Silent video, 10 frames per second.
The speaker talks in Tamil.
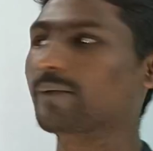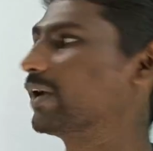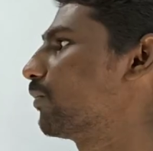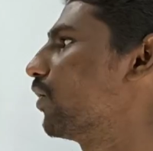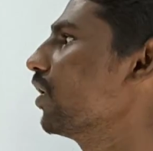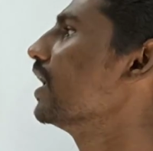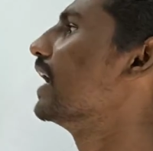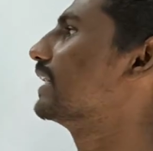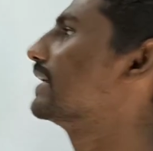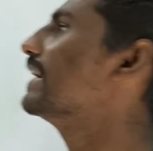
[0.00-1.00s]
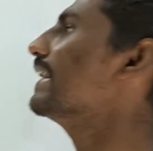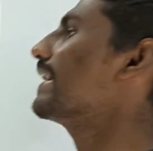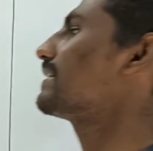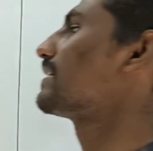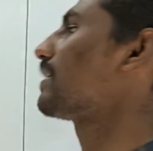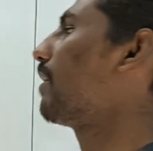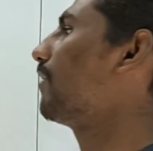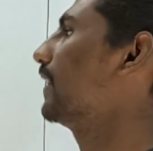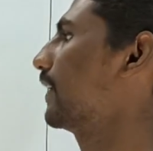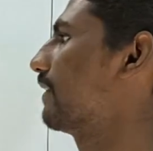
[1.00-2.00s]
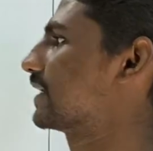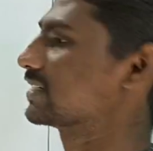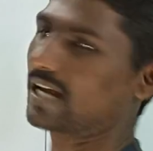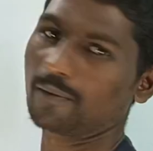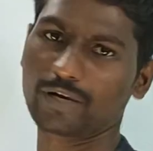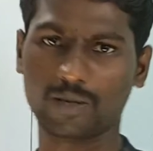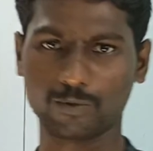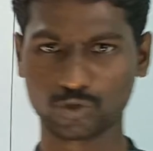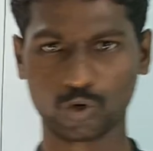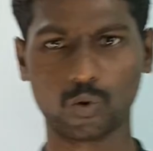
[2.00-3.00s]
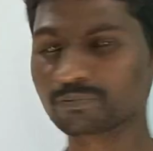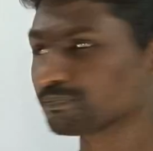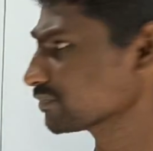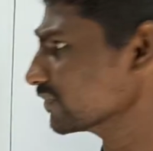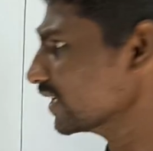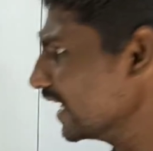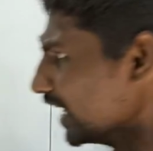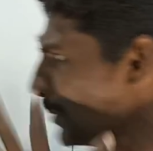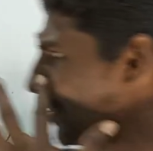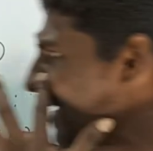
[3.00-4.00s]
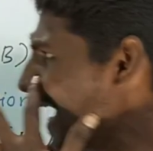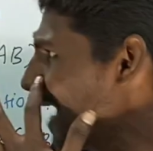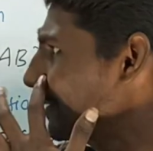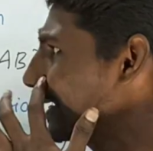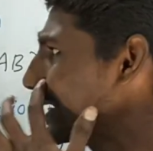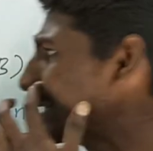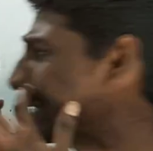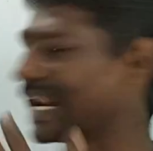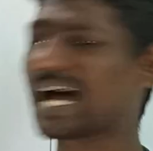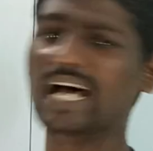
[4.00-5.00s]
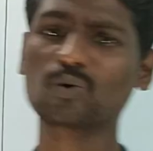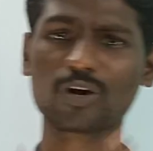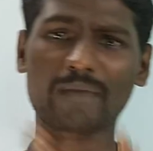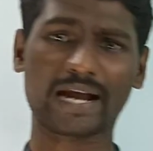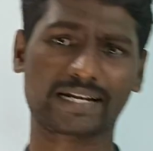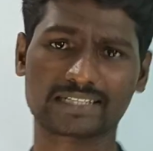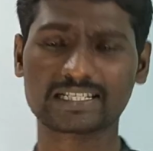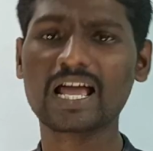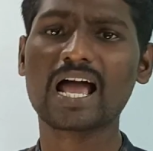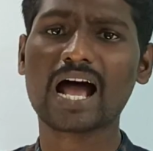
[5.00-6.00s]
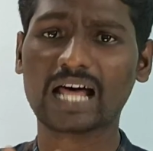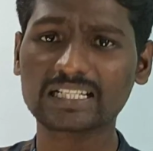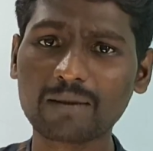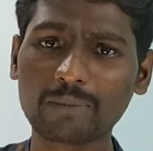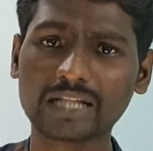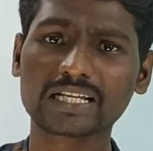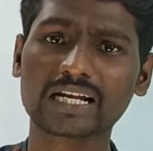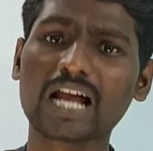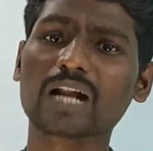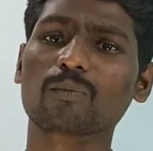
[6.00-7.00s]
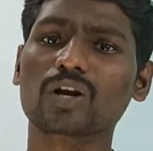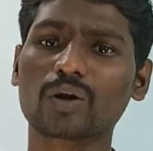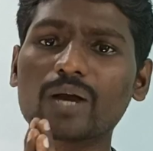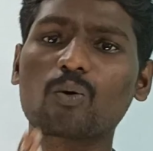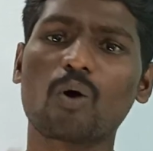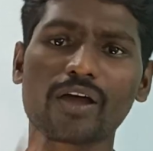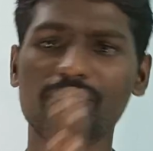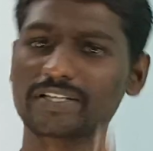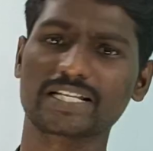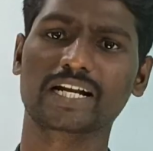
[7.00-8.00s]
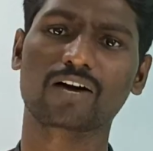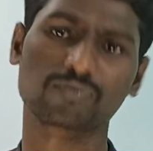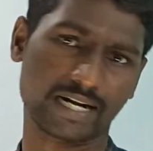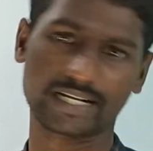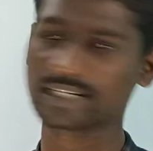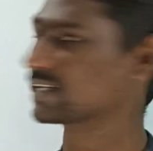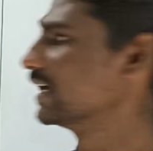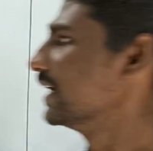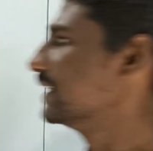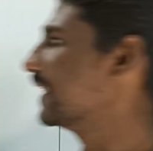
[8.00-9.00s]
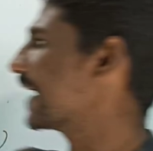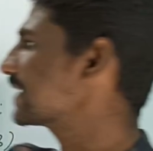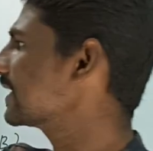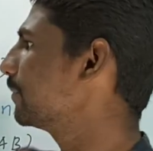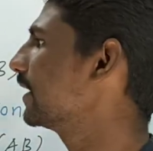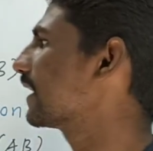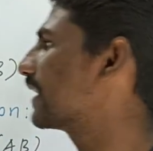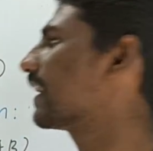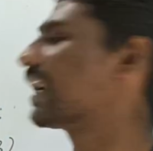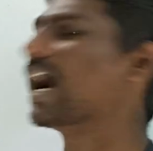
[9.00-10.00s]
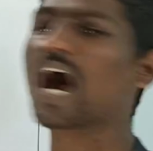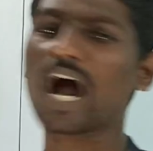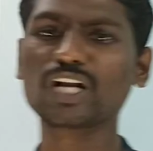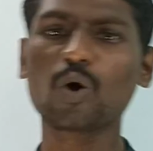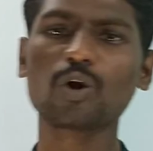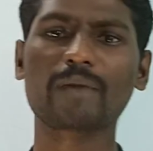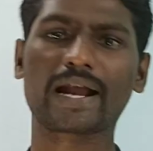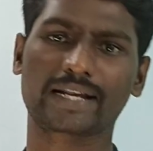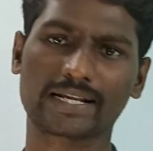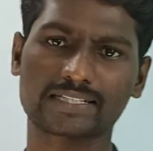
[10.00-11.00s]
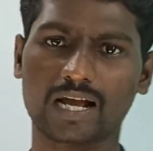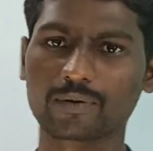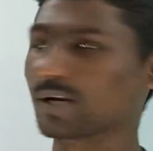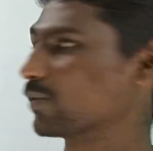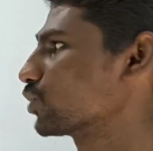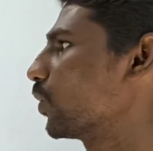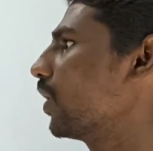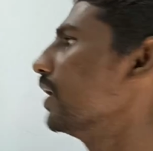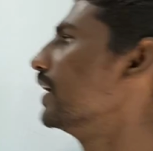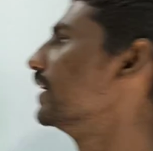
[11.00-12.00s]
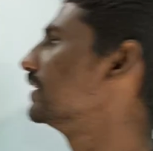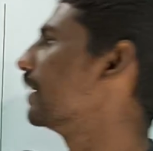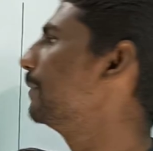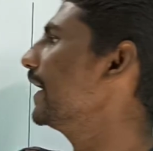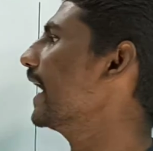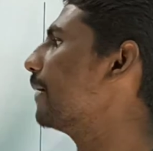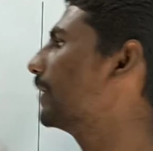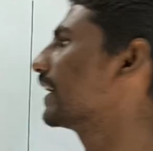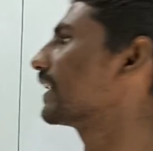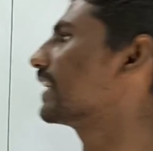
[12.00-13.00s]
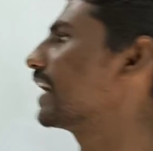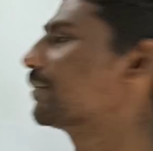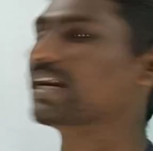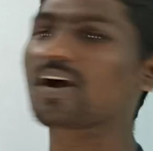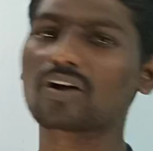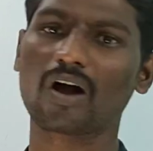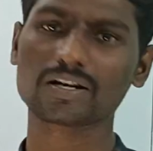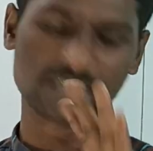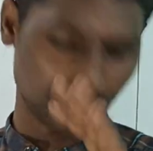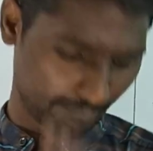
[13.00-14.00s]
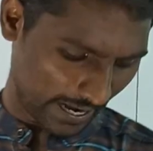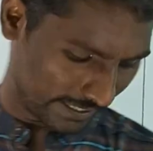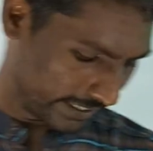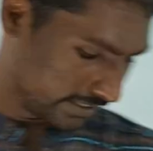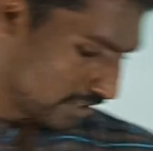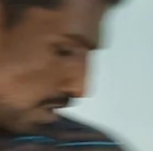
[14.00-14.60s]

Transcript: எல்லாமே நம்ம அந்த லீனியர் சிஸ்டம் ஆஃப் ஈக்குவேஷன்ஸ் அப்படின்னு நம்ம சொல்லுவோம் இப்போ ஏ அப்படின்றது என்னன்னா அது ஒரு மேட்ரிக்ஸ் அதுதான் பார்த்தீங்கன்னா நம்மளுடைய கோ எஃபிஷியன்ட் ஆஃப் மேட்ரிக்ஸ் இந்த எக்ஸ் அப்படின்றது என்னன்னா அன்னோன் மேட்ரிக்ஸ் அப்படின்னு நம்ம சொல்லுவோம் இந்த பி அப்படின்றது என்ன அப்படின்னா கான்ஸ்டன்ட் மேட்ரிக்ஸ்